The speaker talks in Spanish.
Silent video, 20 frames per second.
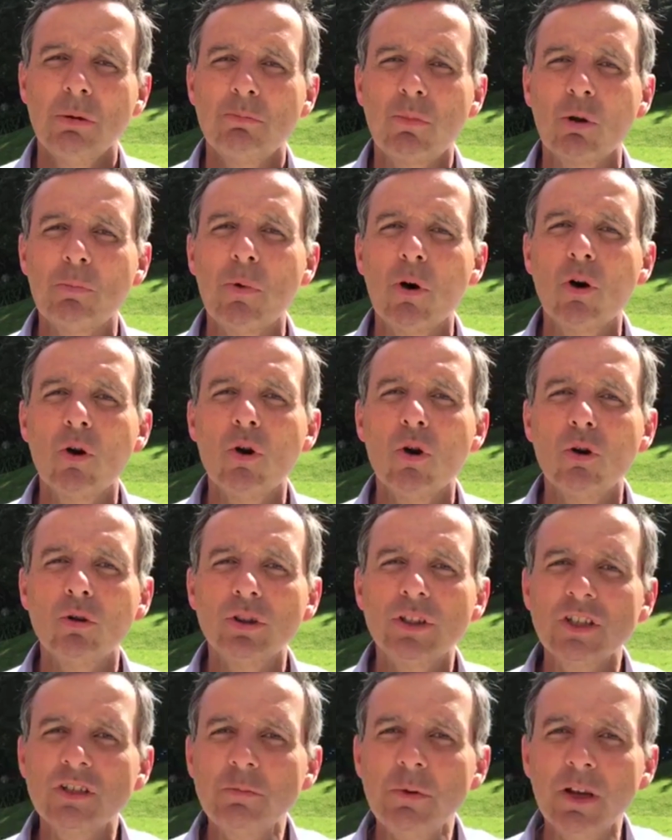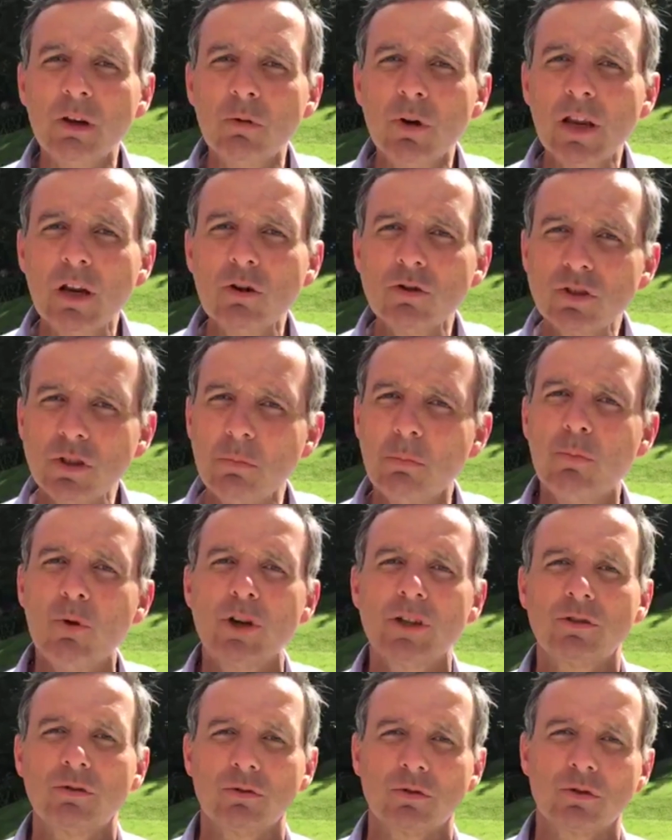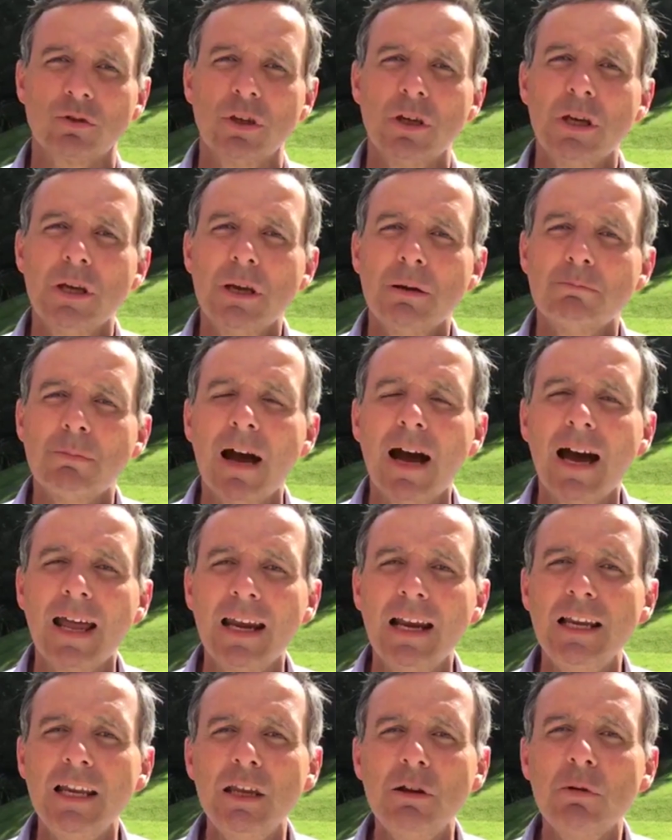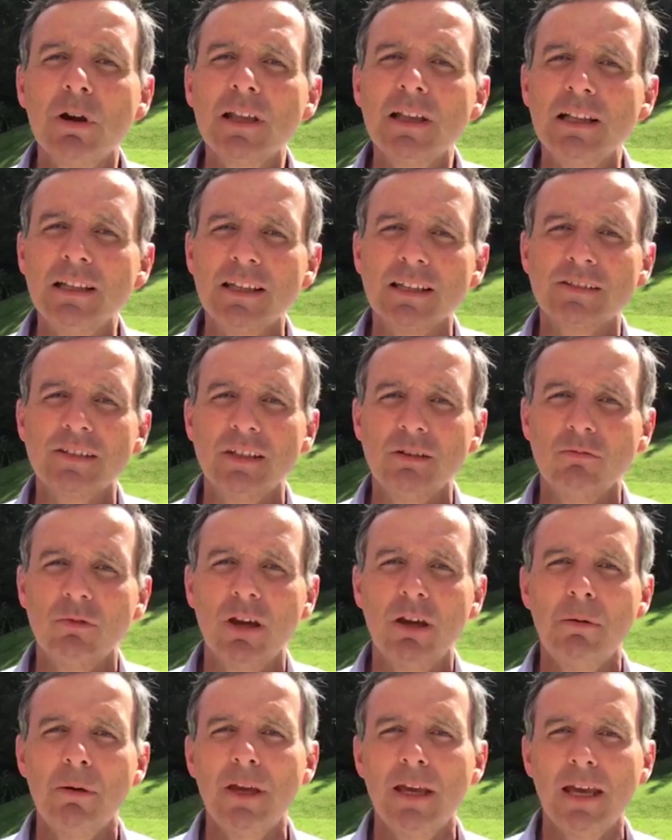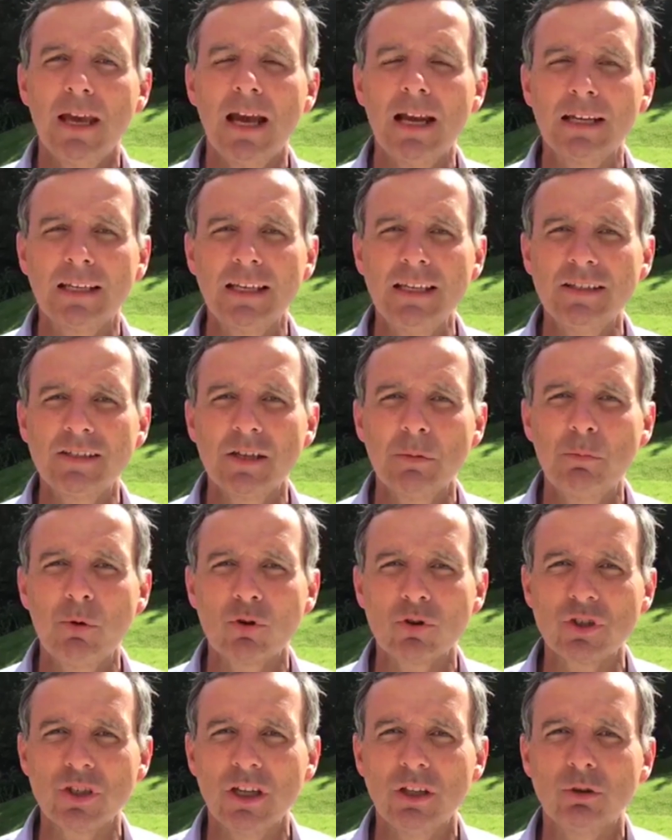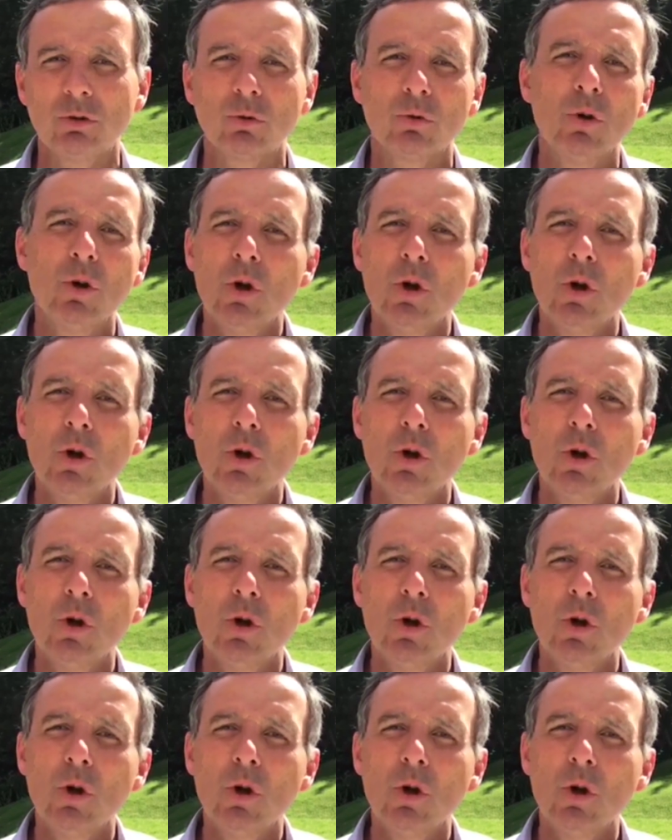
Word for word: Propongo disminuir los impuestos, bajar el IVA del 19 al 15%,